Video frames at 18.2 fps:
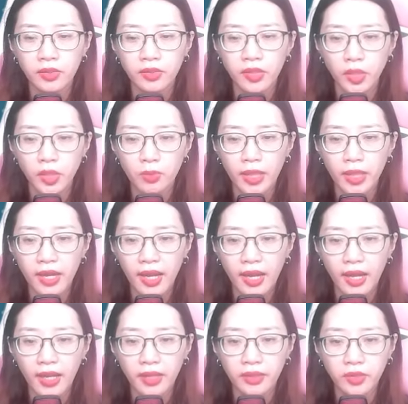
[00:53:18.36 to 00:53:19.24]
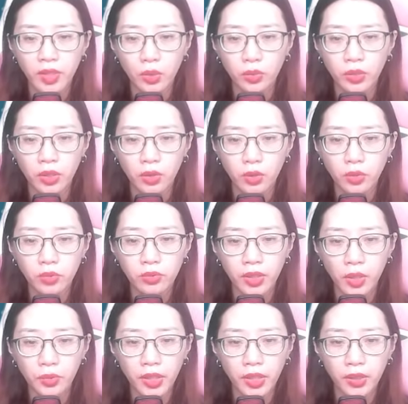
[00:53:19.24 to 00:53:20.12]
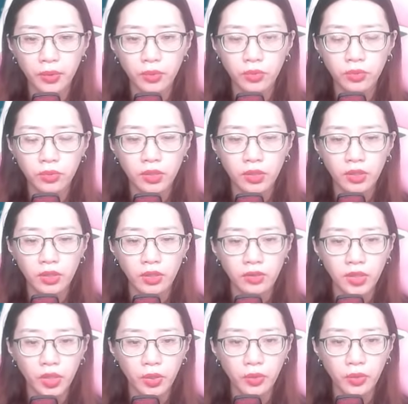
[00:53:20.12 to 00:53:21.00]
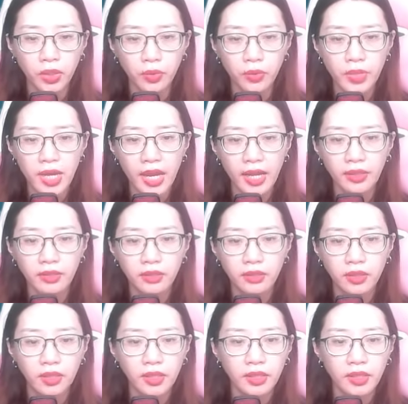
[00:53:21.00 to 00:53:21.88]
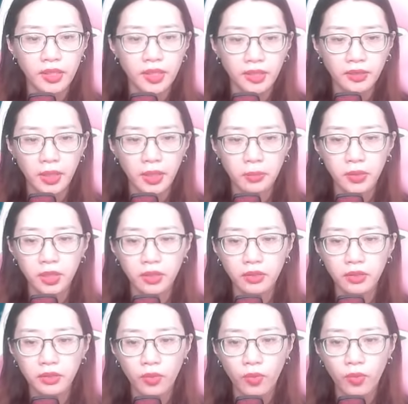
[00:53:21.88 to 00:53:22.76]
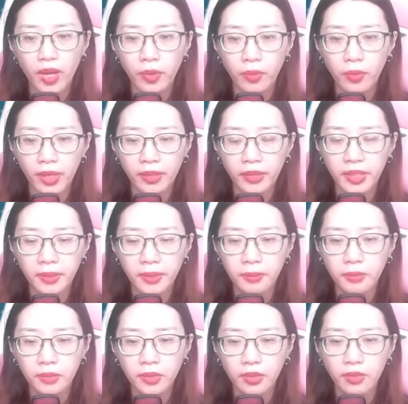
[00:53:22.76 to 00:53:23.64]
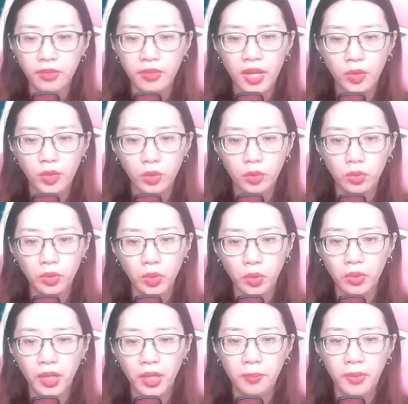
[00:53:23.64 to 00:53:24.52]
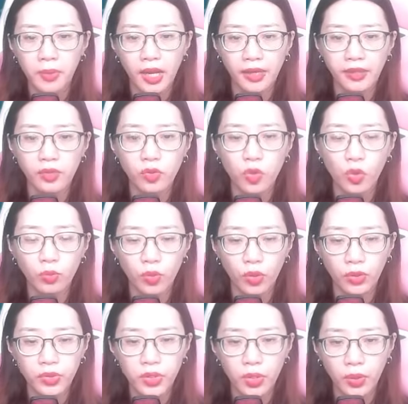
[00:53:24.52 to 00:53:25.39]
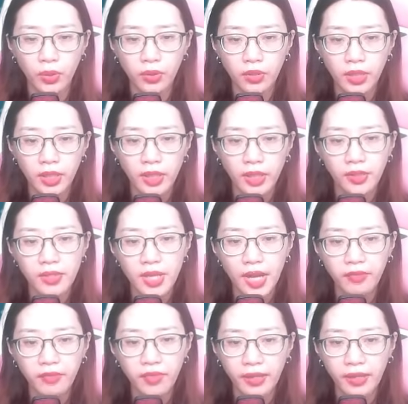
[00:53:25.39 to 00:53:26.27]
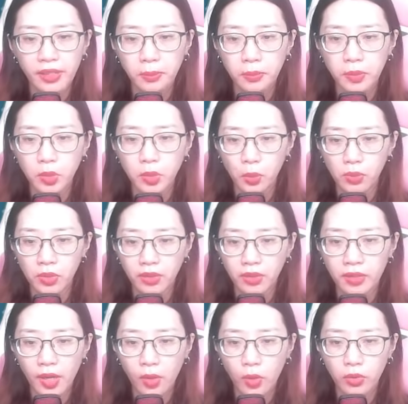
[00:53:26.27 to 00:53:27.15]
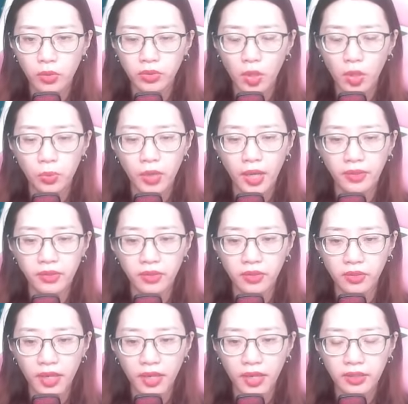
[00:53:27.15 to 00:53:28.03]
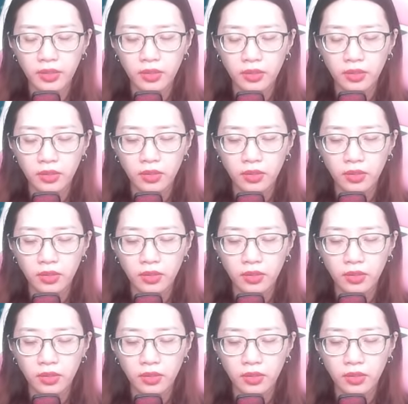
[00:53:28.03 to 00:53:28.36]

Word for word: Tiểu Bạch A, Tiểu Tử, Tiểu Tiểu, Tiểu Tiểu Đa, Yên Thập Tứ, Oa Hoàng Kiếm đều tụ hợp lại cùng một chỗ, dáng vẻ căm thù lẫn nhau không ai nhường ai.